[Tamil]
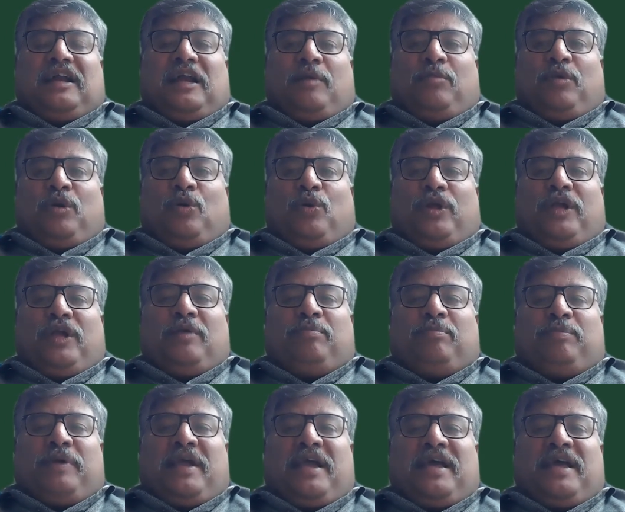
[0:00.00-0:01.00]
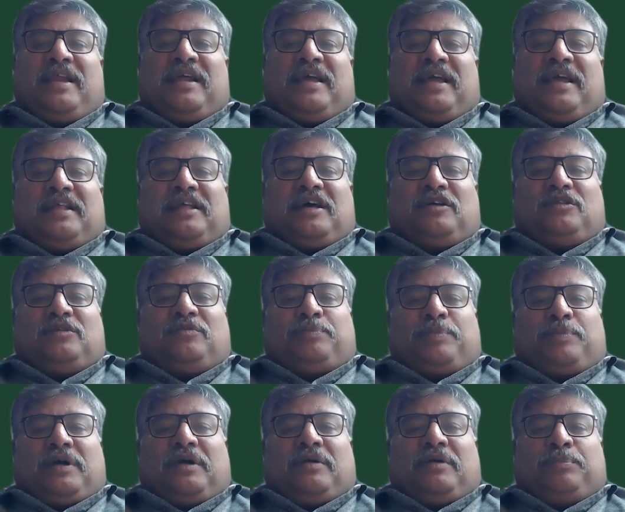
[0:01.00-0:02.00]
நம்மளுடைய பேருக்கு ஏதாவது
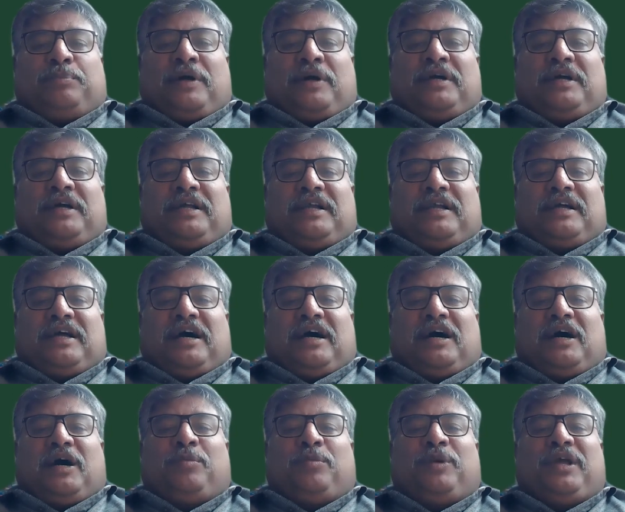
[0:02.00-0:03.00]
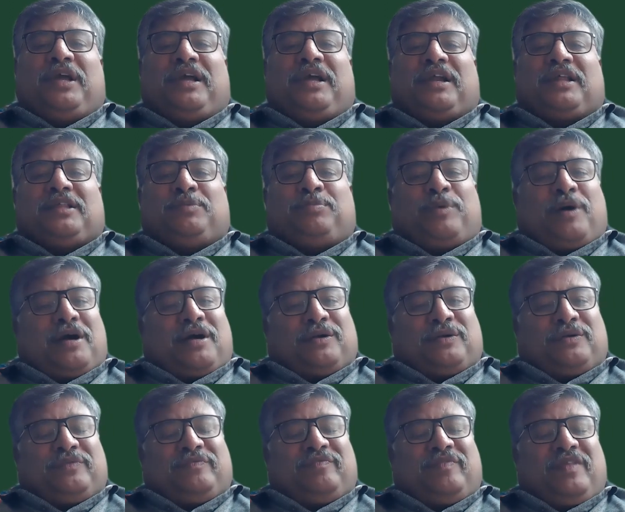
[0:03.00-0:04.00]
பங்கு இருக்கா அப்படிங்கறது
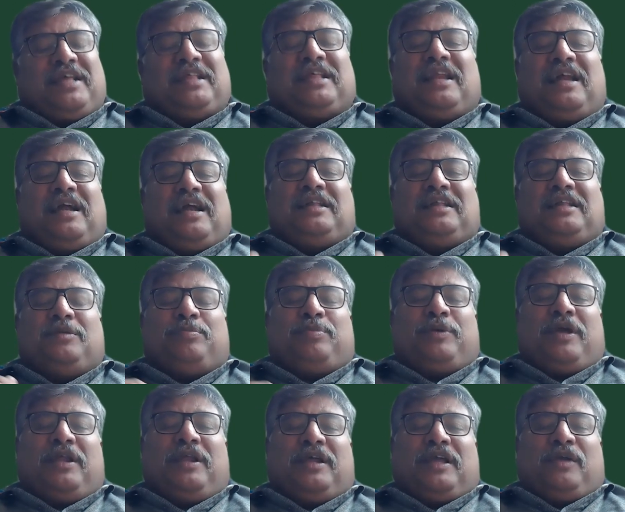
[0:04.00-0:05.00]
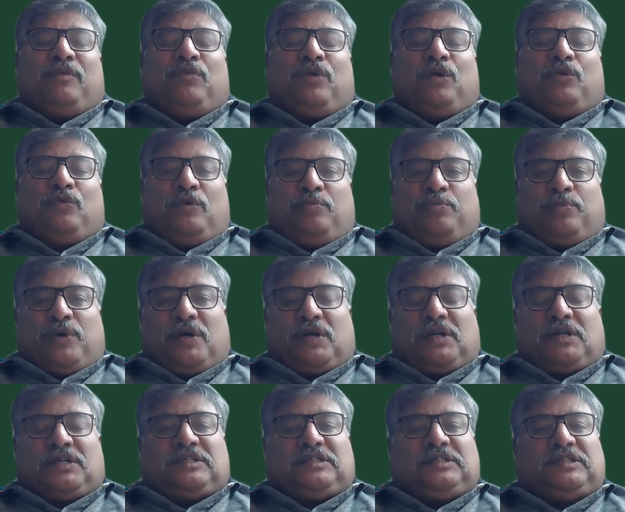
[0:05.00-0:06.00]
பார்க்கணும் எதனால இந்த பேருக்கு இவ்வளவு
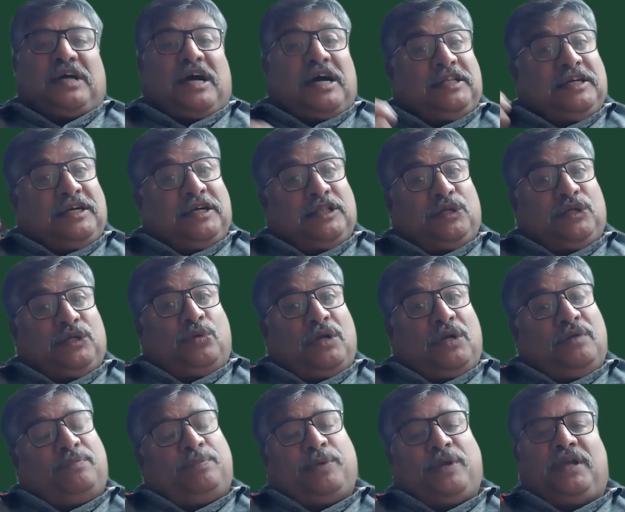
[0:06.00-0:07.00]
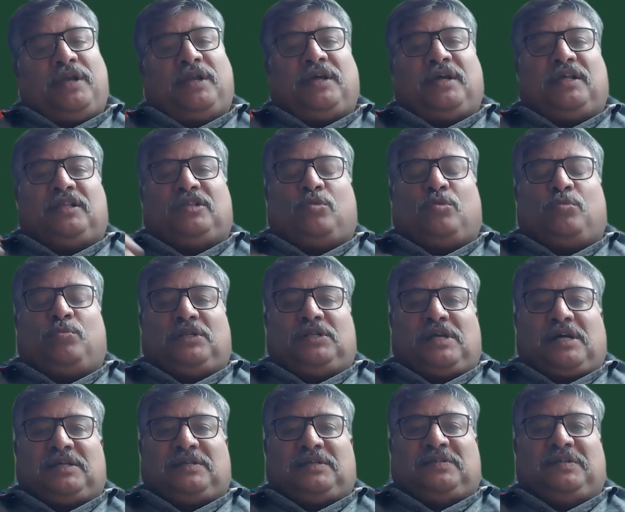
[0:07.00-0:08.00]
இம்பார்ட்டன்ஸ் ஜாதகத்தை விட பேருக்கு ரொம்ப
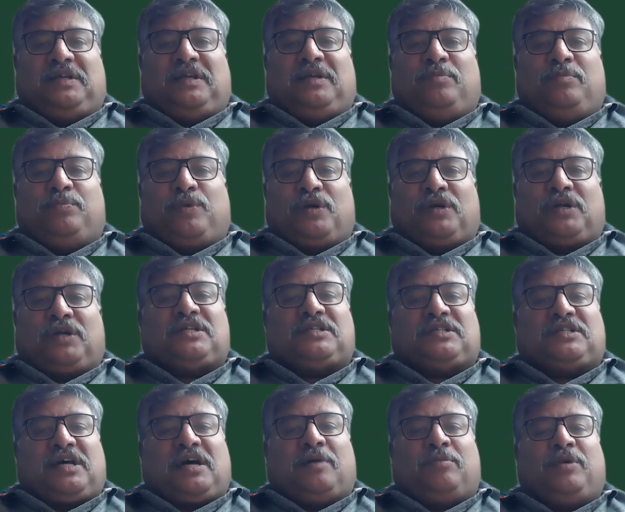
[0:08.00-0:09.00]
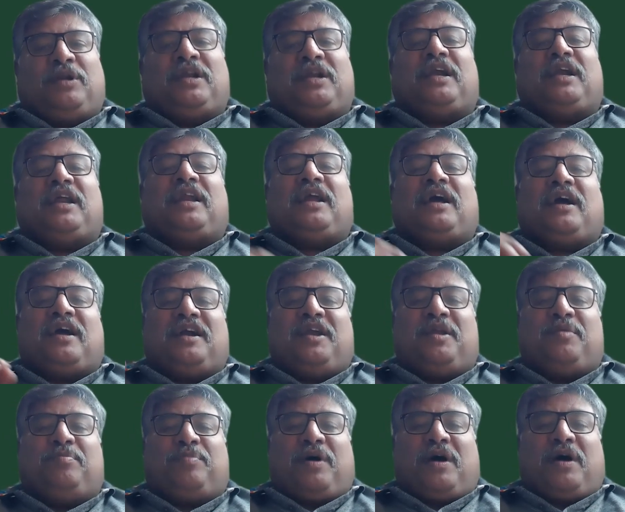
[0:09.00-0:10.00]
ஜாஸ்தி இம்பார்ட்டன்ஸா அப்படின்னு கேட்டீங்கன்னா
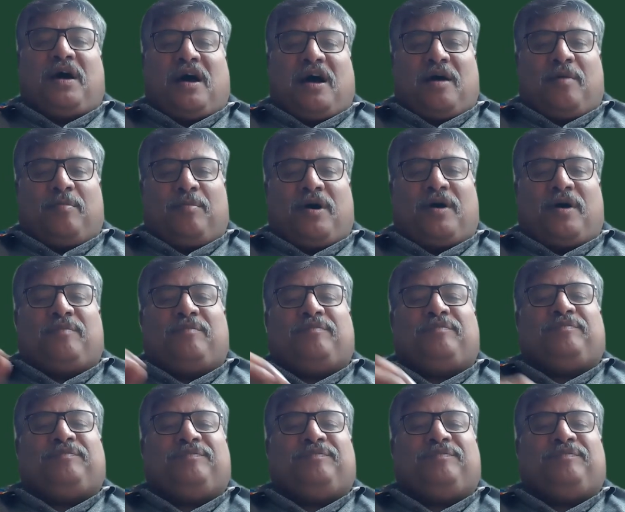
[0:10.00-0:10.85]
கண்டிப்பா ஆமாம்